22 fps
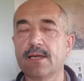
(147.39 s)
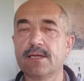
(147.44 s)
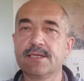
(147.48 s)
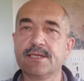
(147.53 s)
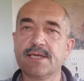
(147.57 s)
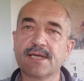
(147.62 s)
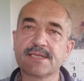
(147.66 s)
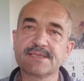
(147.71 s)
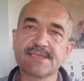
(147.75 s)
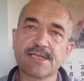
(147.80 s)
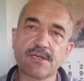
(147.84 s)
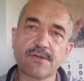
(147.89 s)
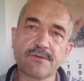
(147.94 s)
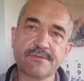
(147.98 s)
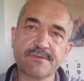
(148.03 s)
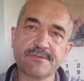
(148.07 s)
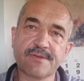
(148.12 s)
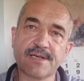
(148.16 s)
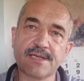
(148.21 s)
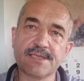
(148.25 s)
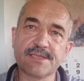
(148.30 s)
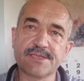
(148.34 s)
Jak
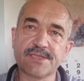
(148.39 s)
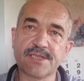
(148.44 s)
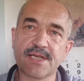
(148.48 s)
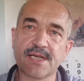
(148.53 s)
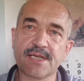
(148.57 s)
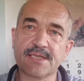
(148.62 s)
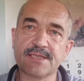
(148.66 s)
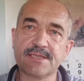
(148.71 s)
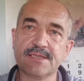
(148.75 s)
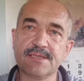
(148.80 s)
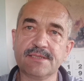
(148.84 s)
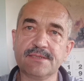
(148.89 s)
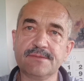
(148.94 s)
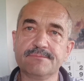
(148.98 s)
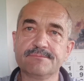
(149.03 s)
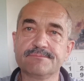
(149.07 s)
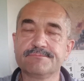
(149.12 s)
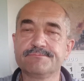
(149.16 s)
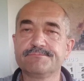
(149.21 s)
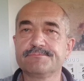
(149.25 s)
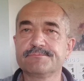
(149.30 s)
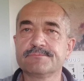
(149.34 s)
zachowywali się radni,
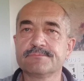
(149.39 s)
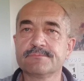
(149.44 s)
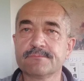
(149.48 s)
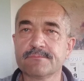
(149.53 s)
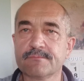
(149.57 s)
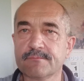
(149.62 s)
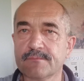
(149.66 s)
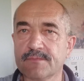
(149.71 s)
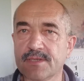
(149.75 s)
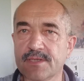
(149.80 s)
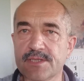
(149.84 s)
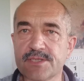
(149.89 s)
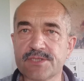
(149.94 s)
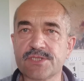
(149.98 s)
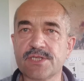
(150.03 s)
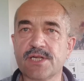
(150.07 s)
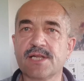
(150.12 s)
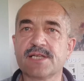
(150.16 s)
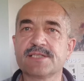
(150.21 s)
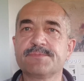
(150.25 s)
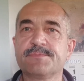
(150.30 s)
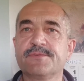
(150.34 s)

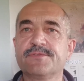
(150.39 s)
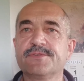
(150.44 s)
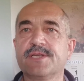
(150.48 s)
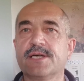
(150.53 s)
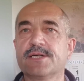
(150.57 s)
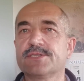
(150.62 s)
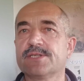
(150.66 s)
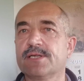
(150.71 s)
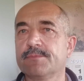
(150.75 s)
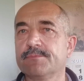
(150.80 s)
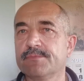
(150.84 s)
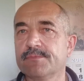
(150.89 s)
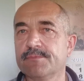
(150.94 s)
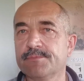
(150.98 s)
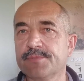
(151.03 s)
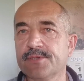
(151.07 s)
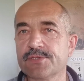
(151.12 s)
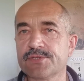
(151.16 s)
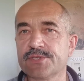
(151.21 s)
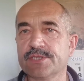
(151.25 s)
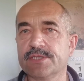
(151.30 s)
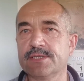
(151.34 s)
jeszcze raz powtarzam,
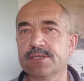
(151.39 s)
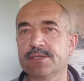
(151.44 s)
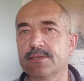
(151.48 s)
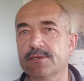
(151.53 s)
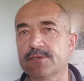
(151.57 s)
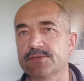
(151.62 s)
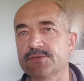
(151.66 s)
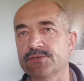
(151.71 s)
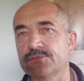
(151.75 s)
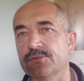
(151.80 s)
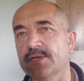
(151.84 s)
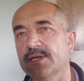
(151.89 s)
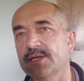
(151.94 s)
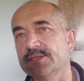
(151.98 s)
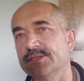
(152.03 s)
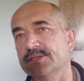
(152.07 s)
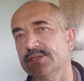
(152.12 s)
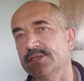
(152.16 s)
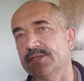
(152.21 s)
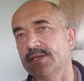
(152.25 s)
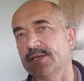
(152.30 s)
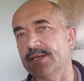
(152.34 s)
proszę
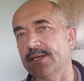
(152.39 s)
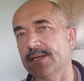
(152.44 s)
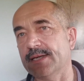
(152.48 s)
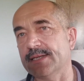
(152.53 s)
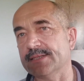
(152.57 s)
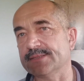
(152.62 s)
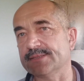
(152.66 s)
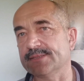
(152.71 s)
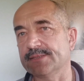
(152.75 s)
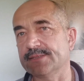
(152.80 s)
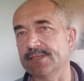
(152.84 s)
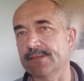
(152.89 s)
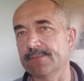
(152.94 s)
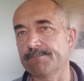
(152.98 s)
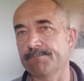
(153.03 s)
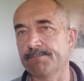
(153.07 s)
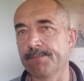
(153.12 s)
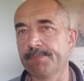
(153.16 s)
słuchać relacji.